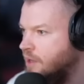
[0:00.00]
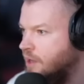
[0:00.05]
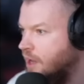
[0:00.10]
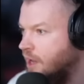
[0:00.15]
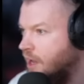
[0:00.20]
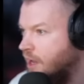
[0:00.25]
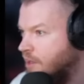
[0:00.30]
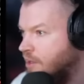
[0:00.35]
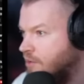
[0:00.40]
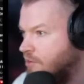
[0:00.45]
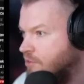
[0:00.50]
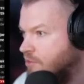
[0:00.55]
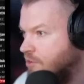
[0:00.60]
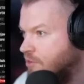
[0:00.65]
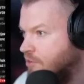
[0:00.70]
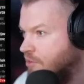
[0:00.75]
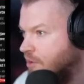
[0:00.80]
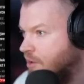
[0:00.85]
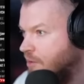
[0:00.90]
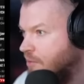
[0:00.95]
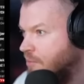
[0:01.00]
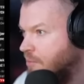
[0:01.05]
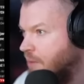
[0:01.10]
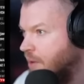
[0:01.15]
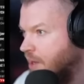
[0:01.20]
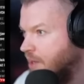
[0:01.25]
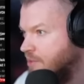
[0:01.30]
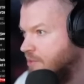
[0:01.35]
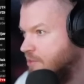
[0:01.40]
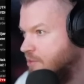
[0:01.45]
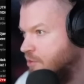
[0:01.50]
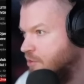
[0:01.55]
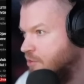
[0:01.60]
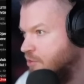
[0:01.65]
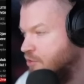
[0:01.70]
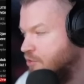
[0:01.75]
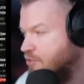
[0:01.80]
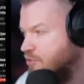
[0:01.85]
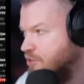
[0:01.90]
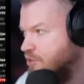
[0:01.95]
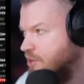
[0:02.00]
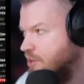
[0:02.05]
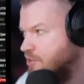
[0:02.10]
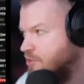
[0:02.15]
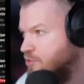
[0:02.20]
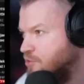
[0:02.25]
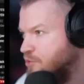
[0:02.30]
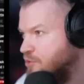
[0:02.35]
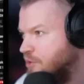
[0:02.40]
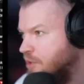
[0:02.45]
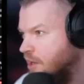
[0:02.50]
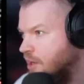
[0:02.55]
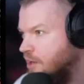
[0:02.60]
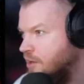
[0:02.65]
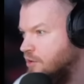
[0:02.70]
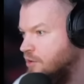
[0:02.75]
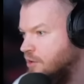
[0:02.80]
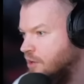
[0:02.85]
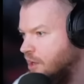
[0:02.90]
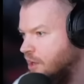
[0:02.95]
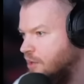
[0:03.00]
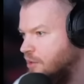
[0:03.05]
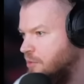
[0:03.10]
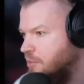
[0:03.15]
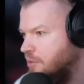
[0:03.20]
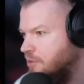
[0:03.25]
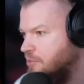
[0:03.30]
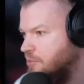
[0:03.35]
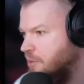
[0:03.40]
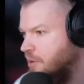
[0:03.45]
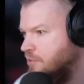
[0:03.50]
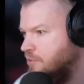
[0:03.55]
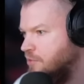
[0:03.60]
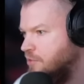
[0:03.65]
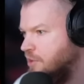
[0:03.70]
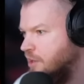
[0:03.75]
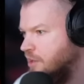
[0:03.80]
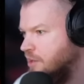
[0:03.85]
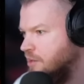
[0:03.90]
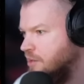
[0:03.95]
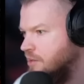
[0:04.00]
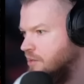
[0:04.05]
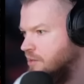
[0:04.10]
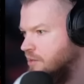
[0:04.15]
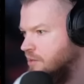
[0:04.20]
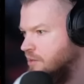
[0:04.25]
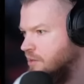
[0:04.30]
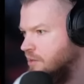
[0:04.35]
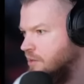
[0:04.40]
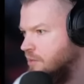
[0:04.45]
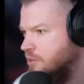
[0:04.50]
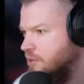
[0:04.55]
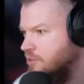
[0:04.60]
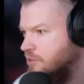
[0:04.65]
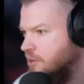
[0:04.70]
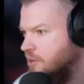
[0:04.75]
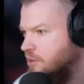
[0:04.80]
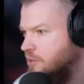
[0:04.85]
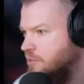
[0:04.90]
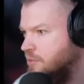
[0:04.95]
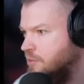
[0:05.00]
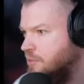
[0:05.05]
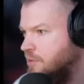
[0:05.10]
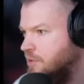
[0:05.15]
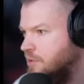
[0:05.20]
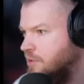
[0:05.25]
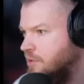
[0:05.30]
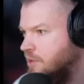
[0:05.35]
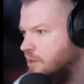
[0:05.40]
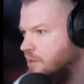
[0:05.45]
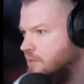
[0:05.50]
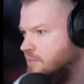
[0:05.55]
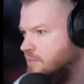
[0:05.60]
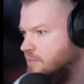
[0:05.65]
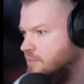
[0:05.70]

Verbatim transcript: A jeszcze, że Buxton to twoja. Okej, okay, no masz prawo, tak mieć taką opinię.